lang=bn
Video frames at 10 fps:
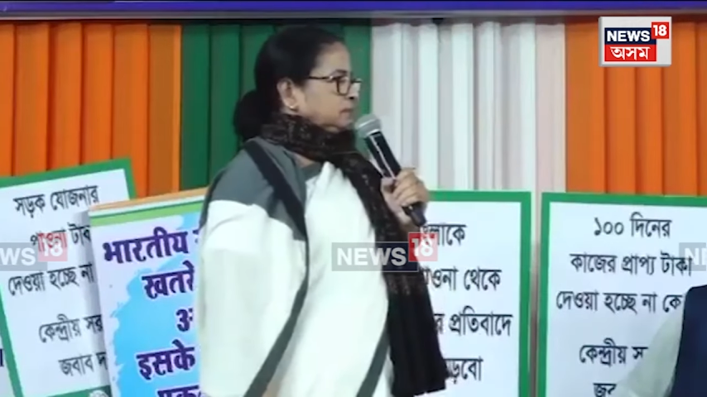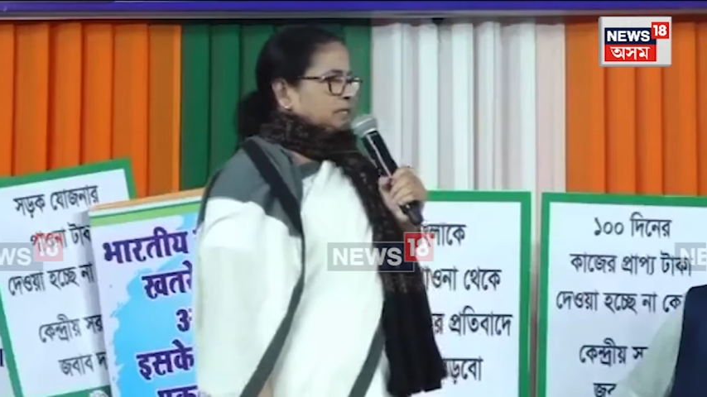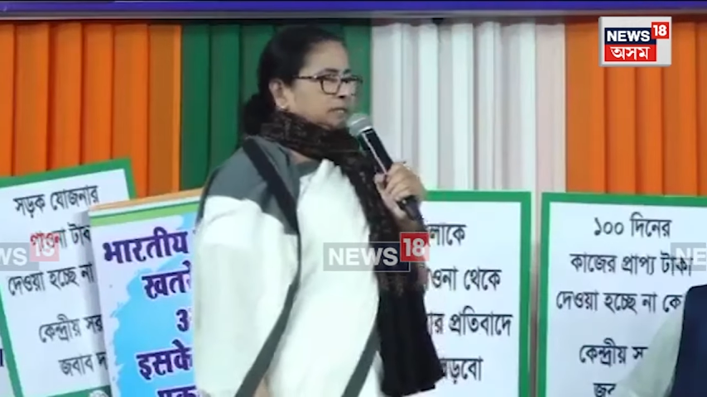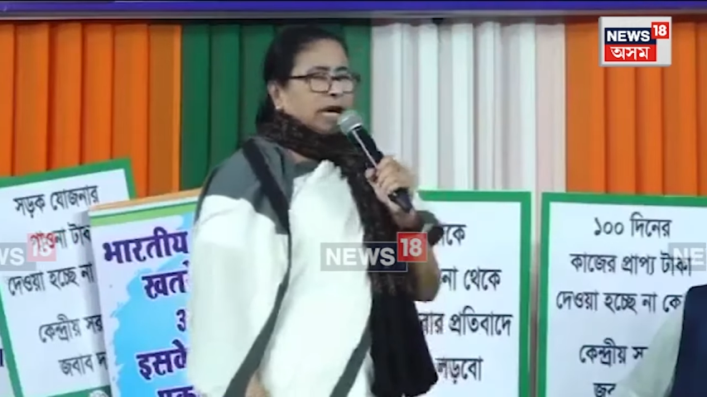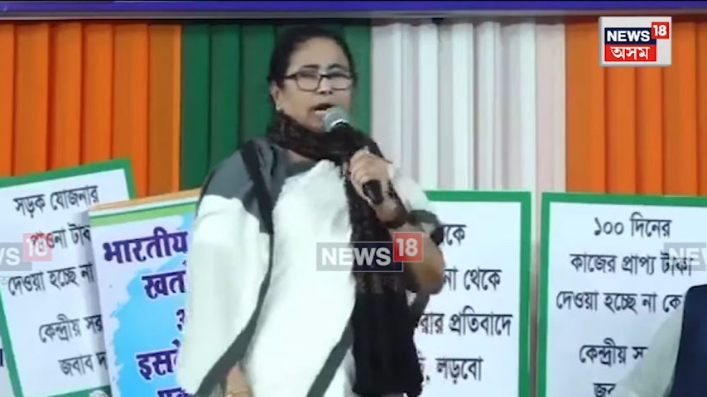
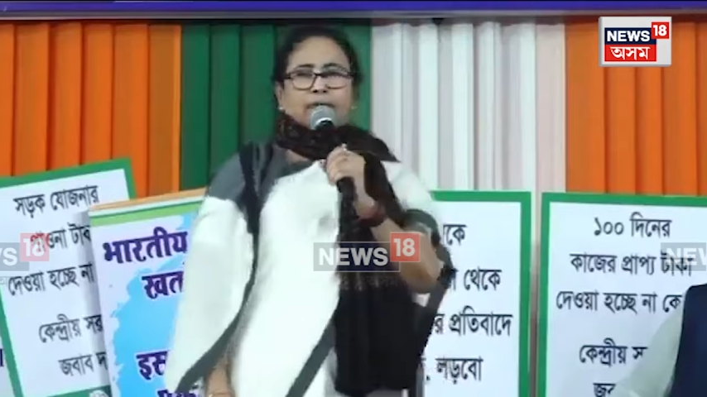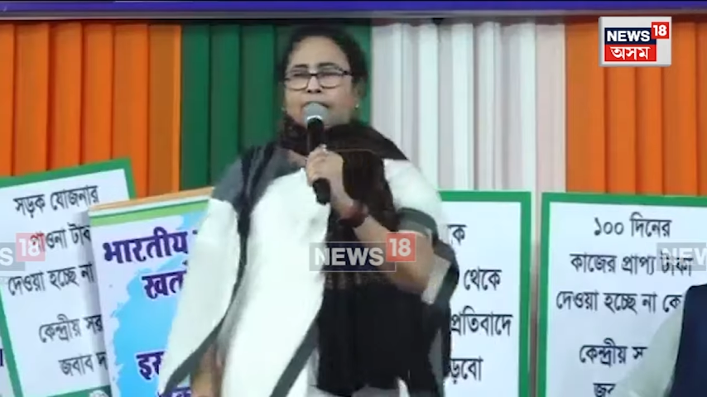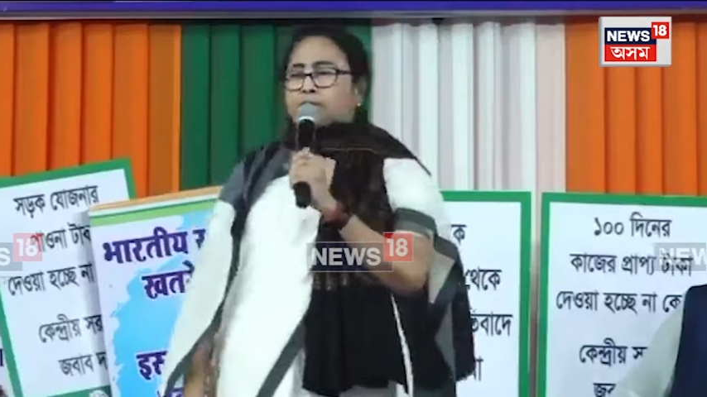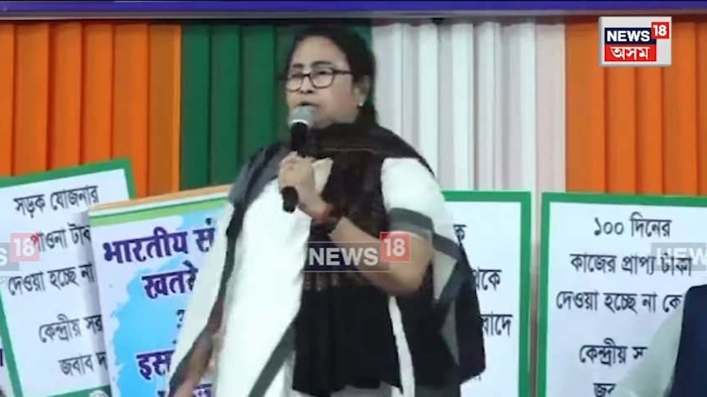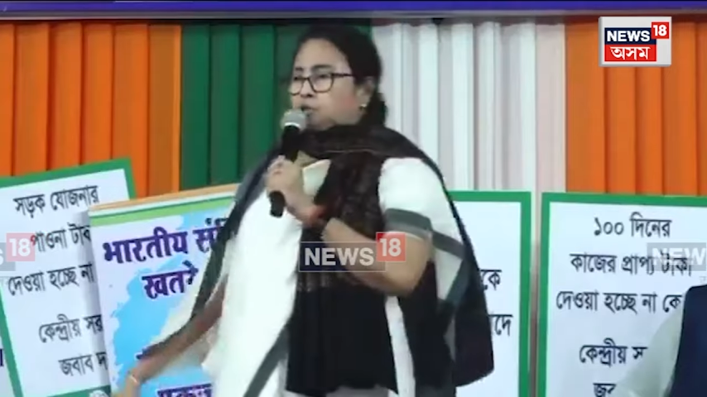সারা
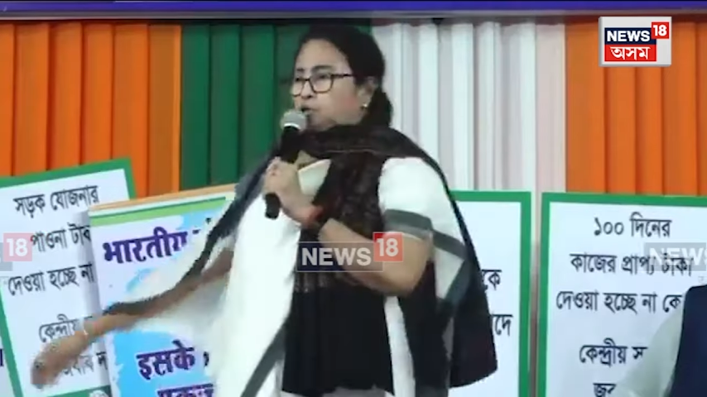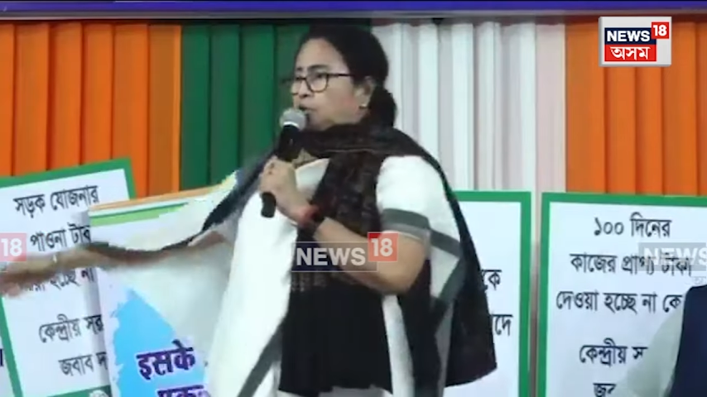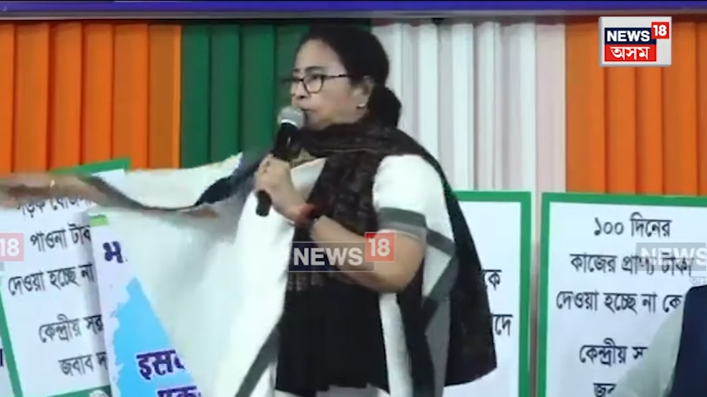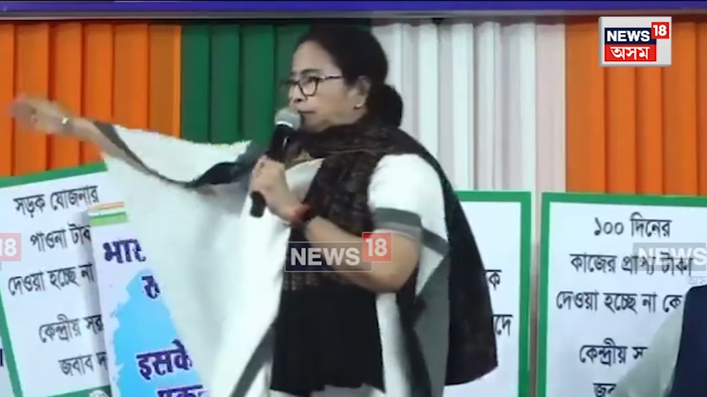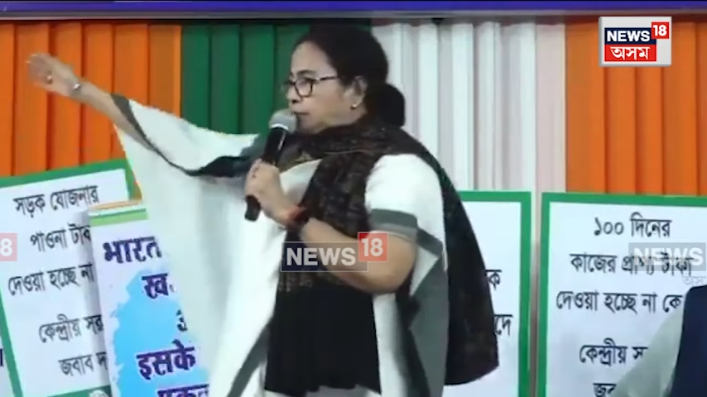ভারত
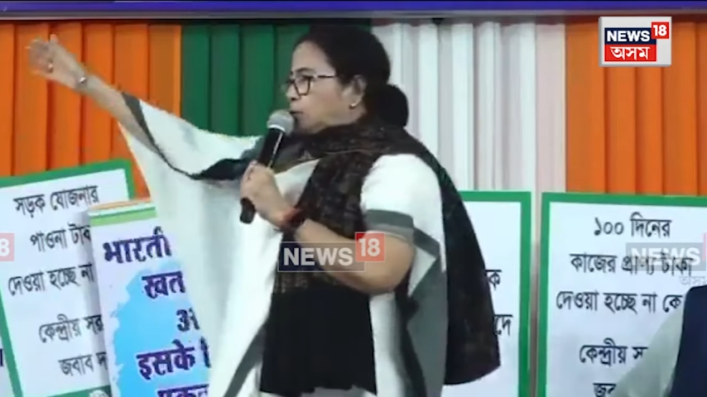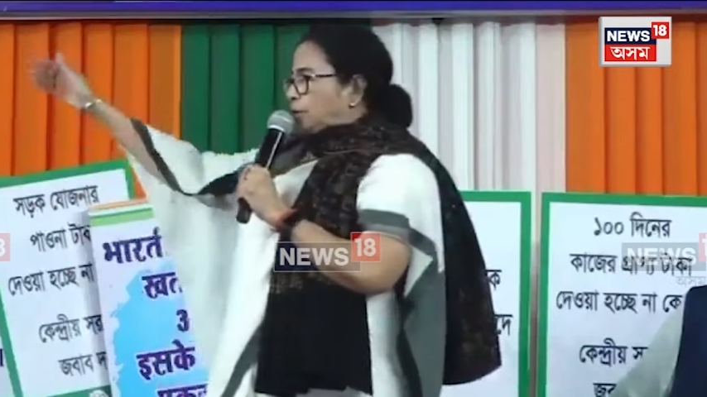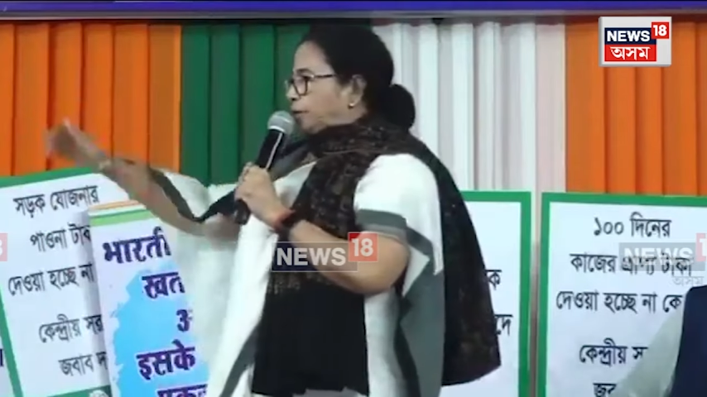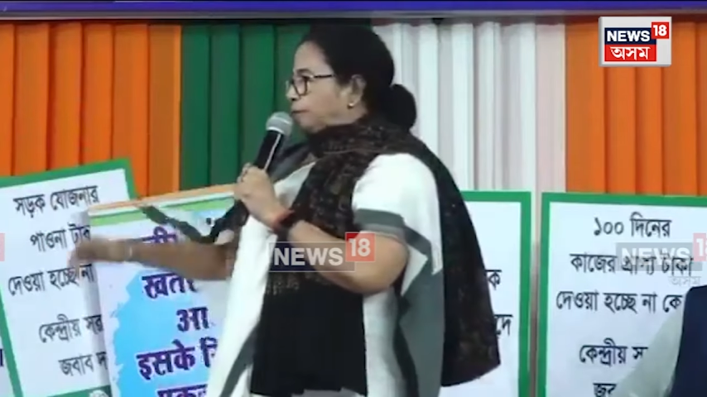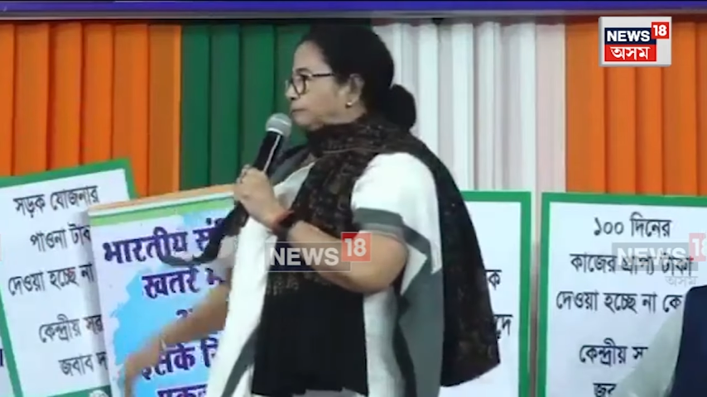তিনশোটা সিট
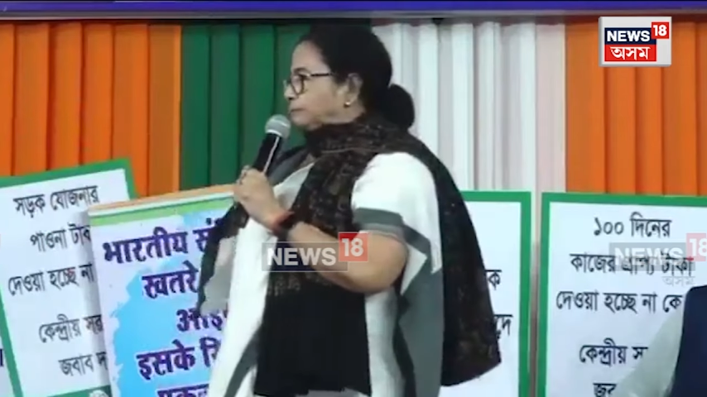লড়ে